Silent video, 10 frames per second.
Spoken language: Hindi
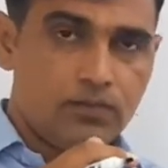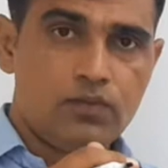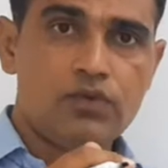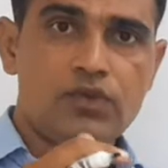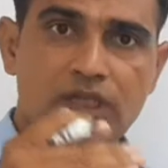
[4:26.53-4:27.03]

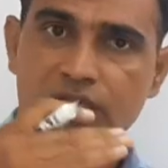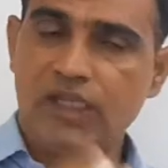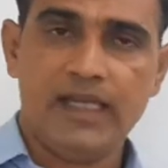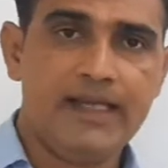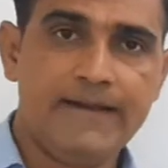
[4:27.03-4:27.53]
कुछ
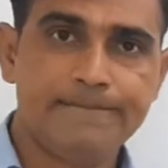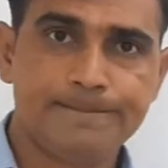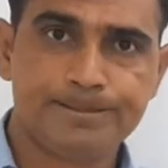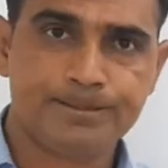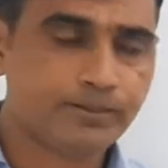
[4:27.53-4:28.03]
तथ्य हैं
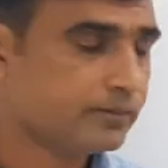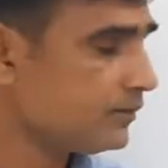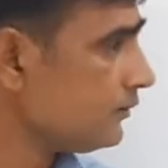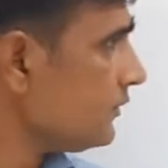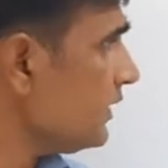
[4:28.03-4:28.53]

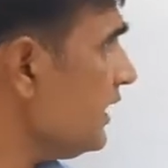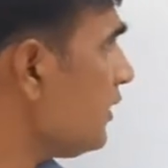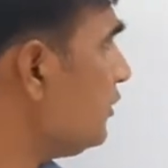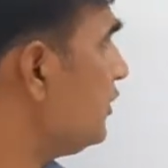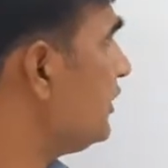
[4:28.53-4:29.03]
या
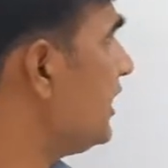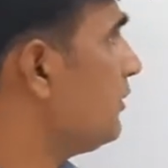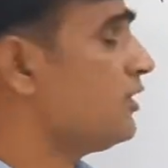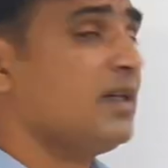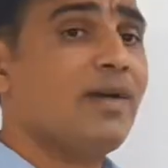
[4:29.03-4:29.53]
कुछ चीज़ें हैं
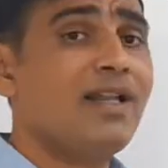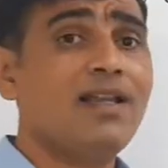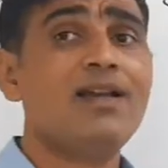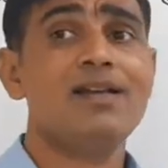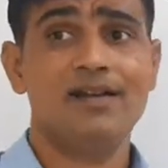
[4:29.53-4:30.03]
वो
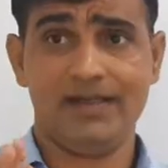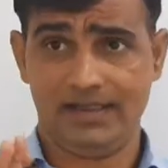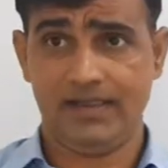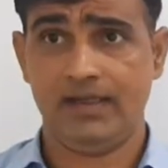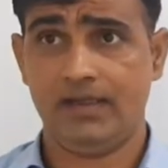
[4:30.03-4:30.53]
समानता
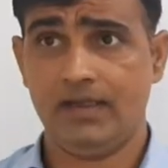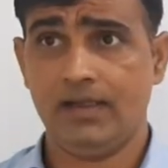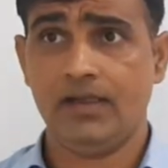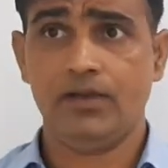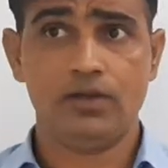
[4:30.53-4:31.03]
नहीं है
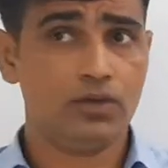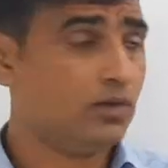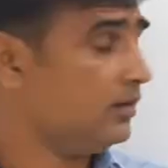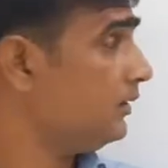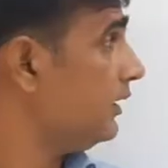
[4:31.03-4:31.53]

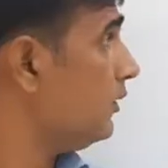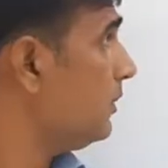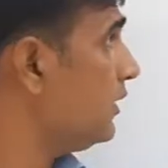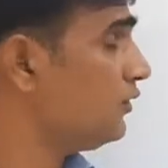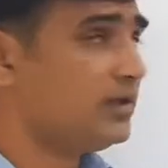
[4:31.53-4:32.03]
तो देखो
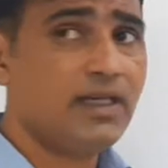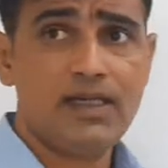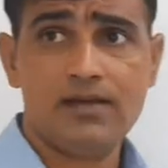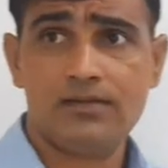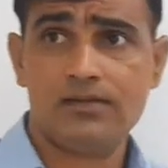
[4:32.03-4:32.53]

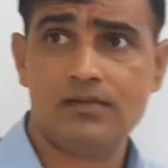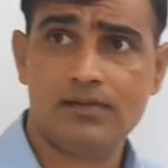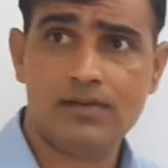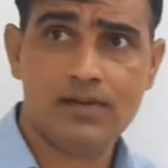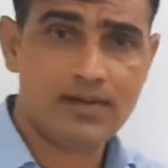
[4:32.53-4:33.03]
मनुष्य
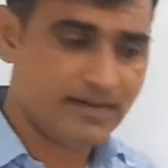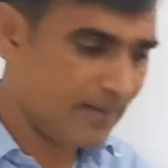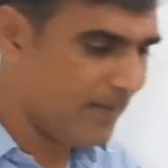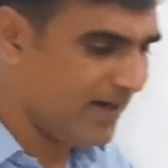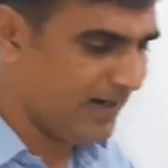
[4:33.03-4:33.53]

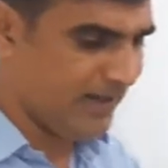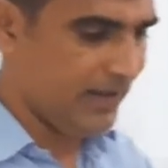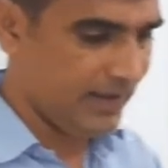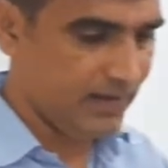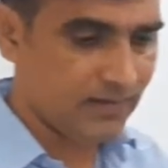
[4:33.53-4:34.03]
सम्मान नहीं है